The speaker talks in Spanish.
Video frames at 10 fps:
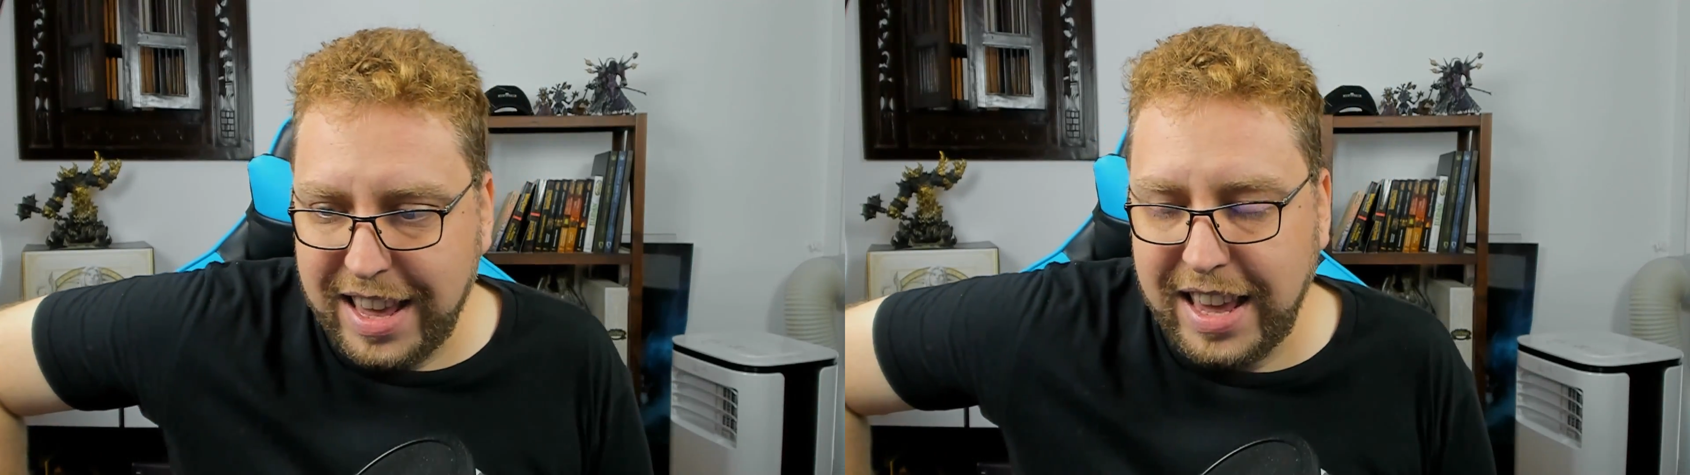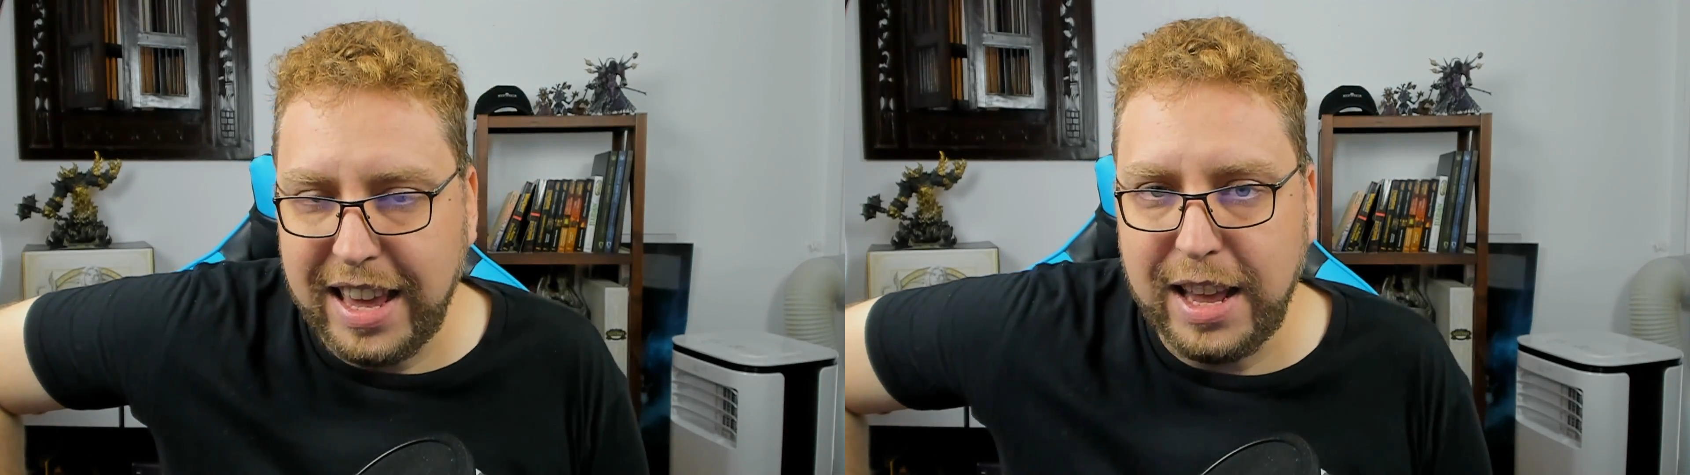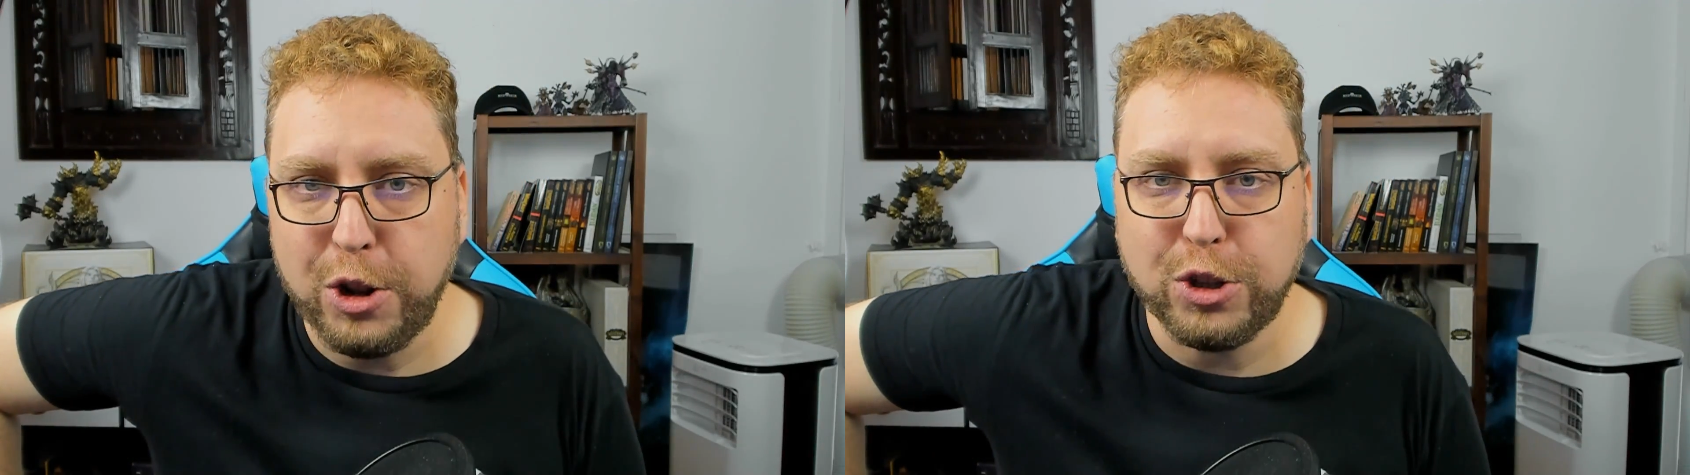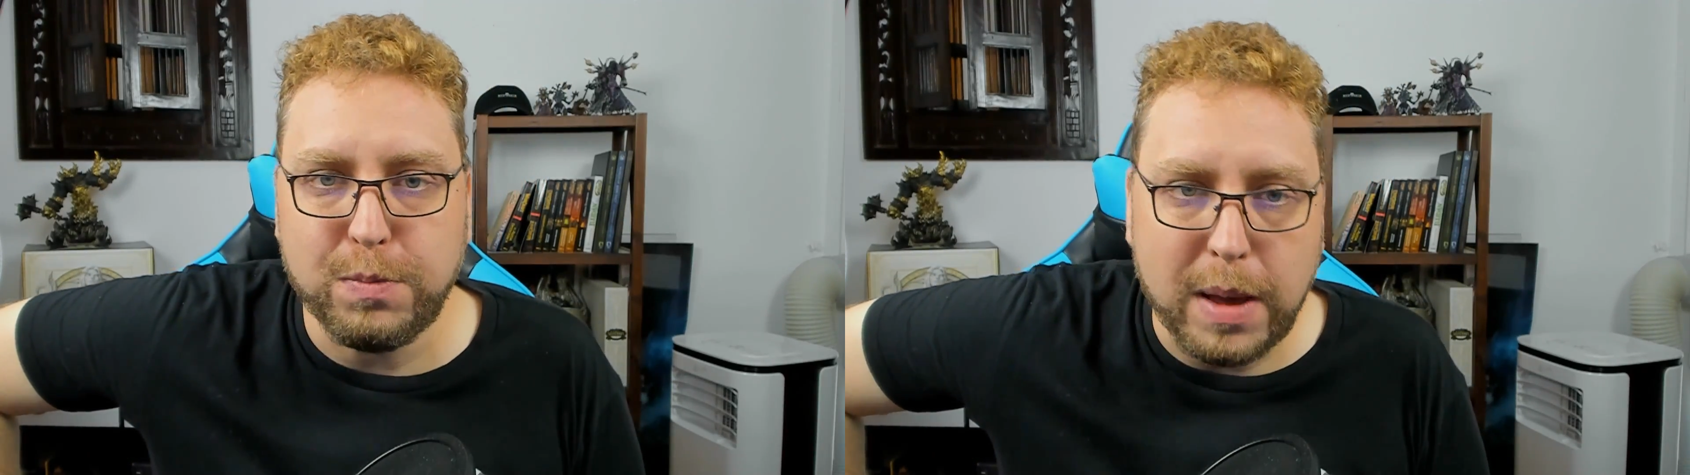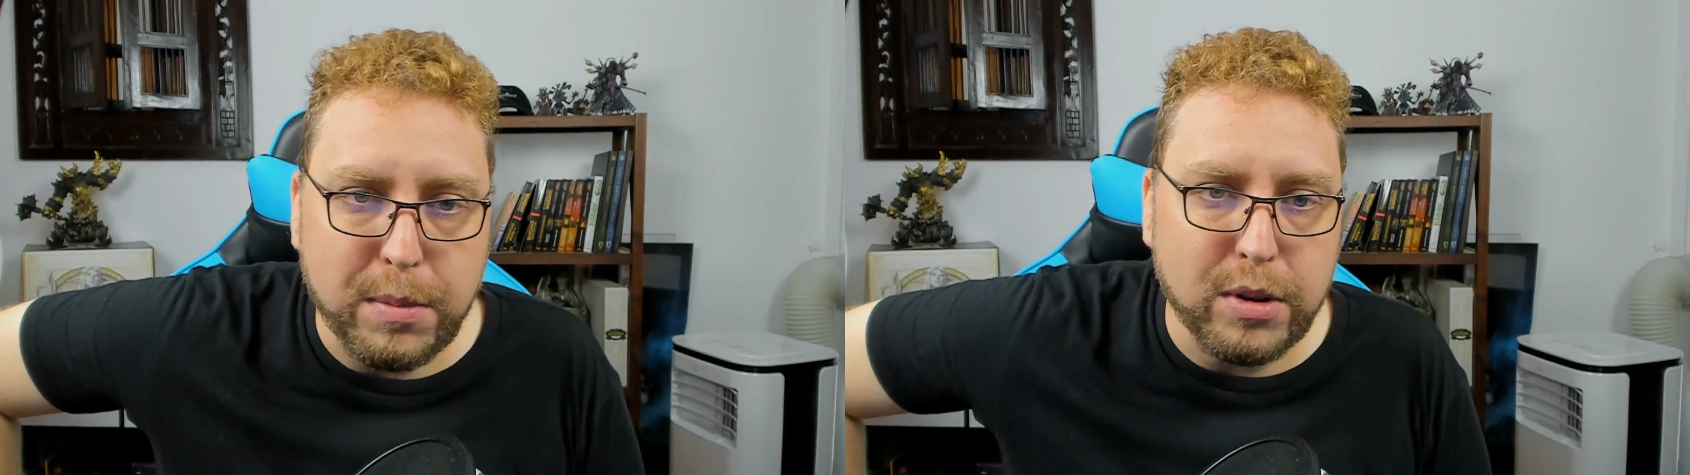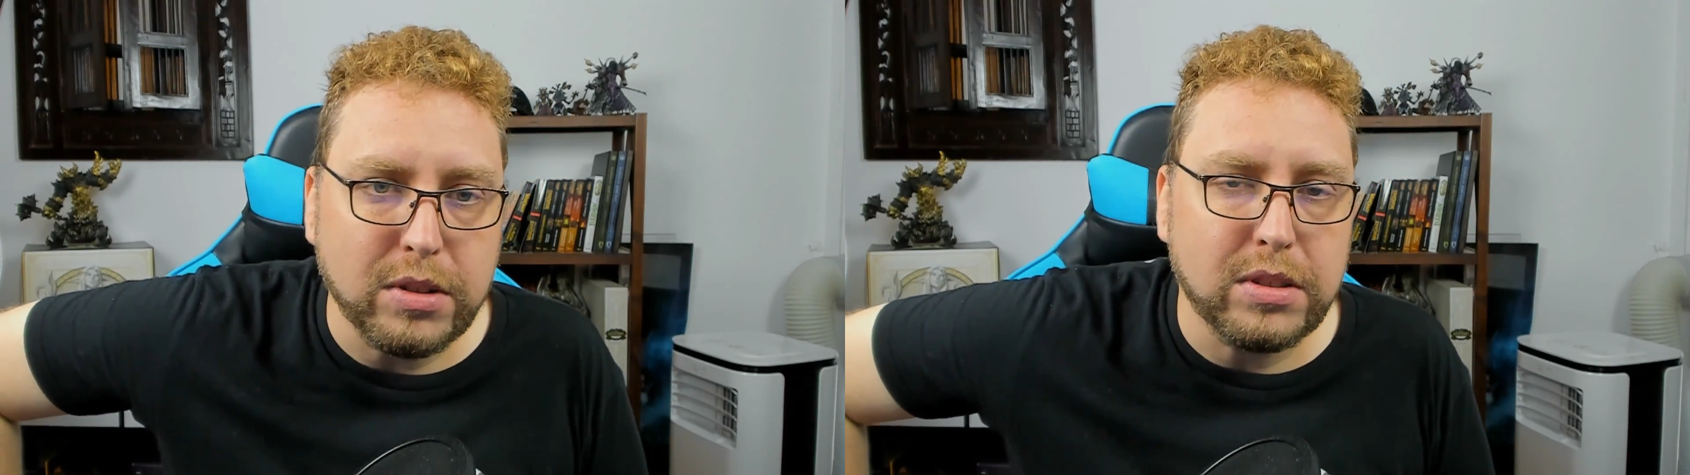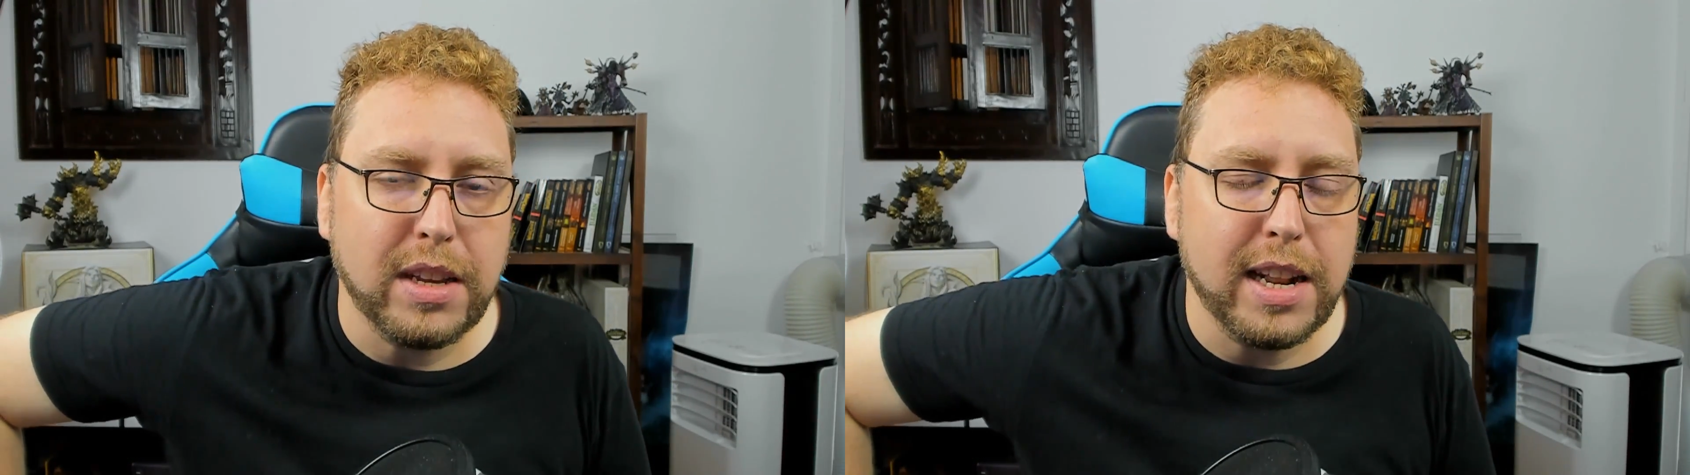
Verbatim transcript: y nos vemos